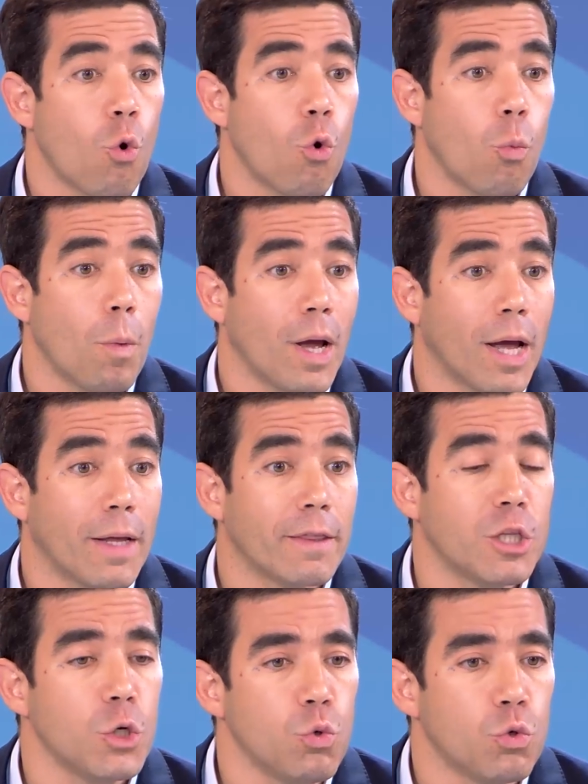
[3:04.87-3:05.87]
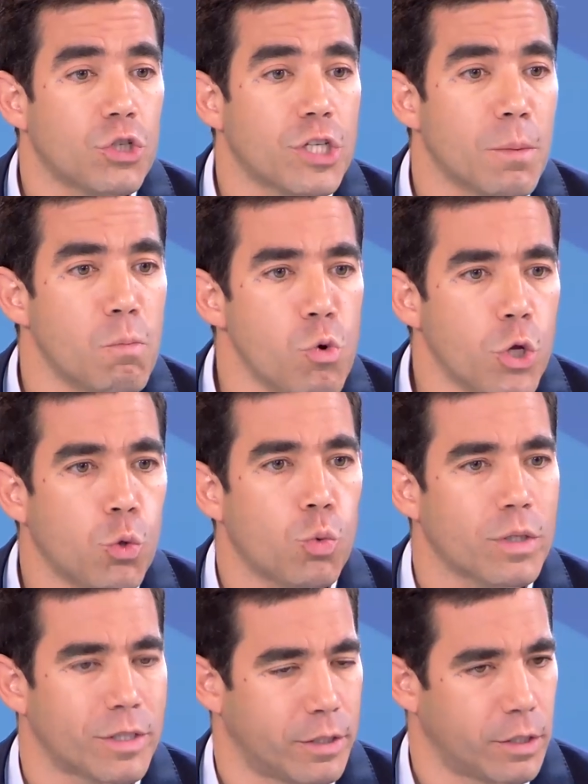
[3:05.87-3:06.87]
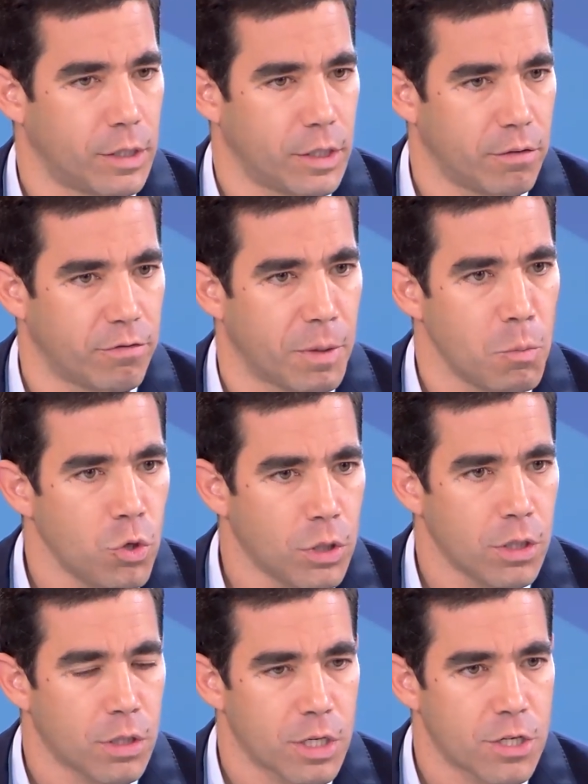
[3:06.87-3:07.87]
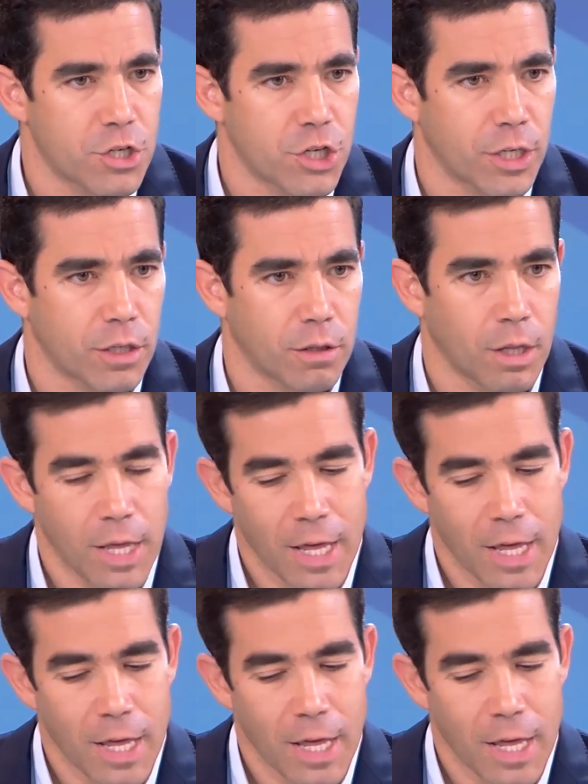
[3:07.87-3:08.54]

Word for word: uma denúncia muito assertiva, muito intransigente